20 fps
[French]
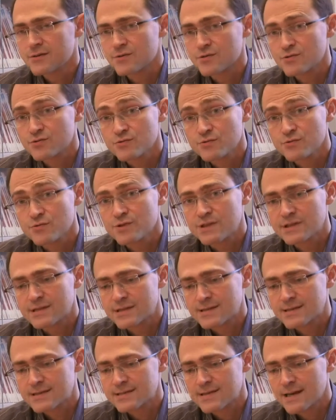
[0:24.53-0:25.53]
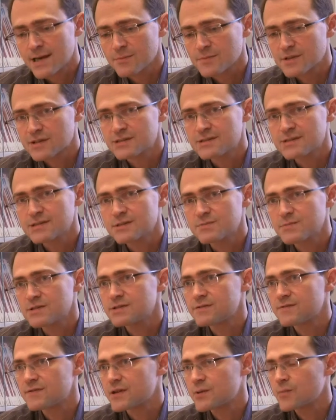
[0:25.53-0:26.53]
dans une unité INSERM dédiée
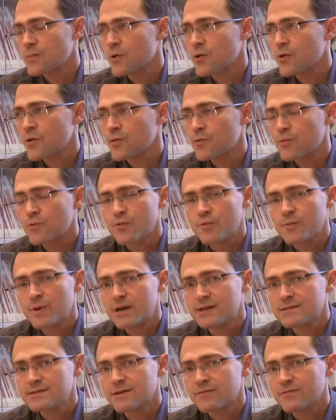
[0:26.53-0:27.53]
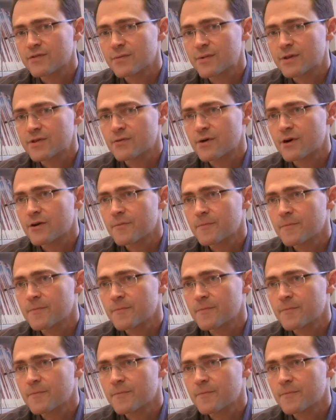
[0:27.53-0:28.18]
spécifiquement aux maladies inflammatoires.